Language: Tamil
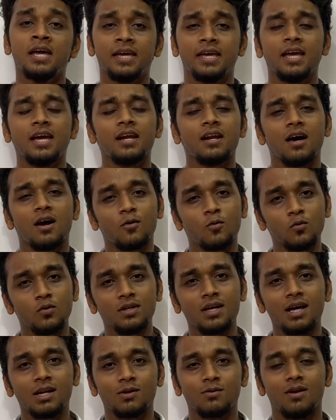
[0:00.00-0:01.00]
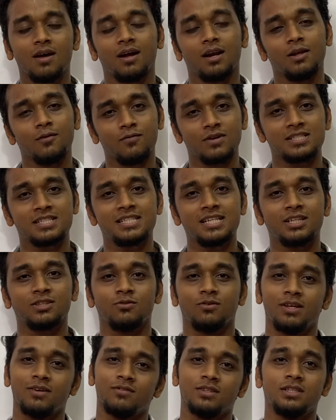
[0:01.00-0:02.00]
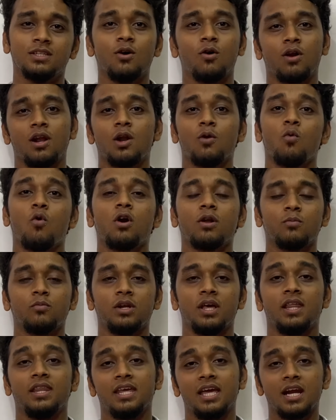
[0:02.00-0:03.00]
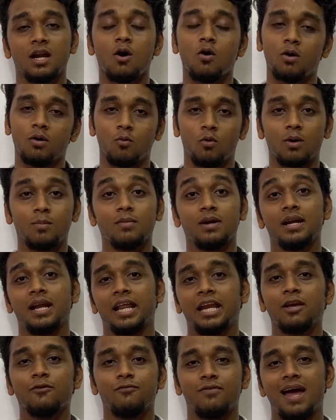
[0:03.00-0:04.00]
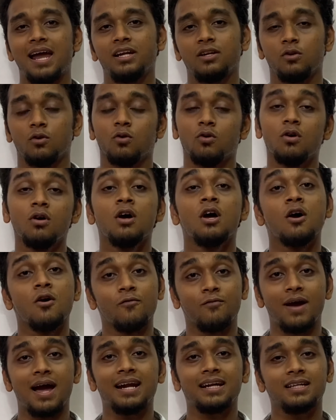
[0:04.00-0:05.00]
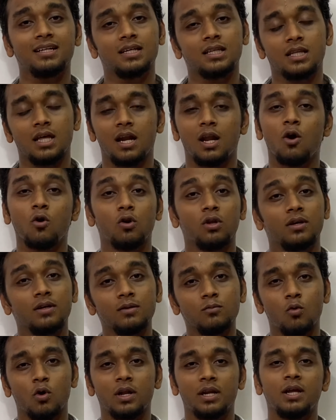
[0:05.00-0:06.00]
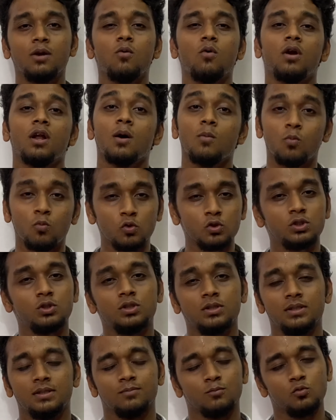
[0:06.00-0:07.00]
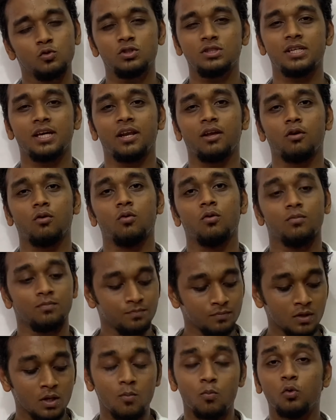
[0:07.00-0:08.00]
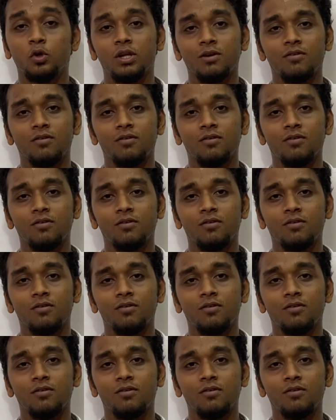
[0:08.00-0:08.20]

ஏன்னா குண்டா இருக்கிறவங்கள ஃபர்ஸ்ட் எடுத்தோடனே வந்து அவங்களால ஓட முடியாது ஏன்னா அவங்க உடம்புல நிறைய ஃபேட் இருக்கும் ஃபேட் இருக்கிறதால அவங்களுக்கு உடனே ஒன்றா மூச்சு மூச்சு அரைக்கும் முட்டி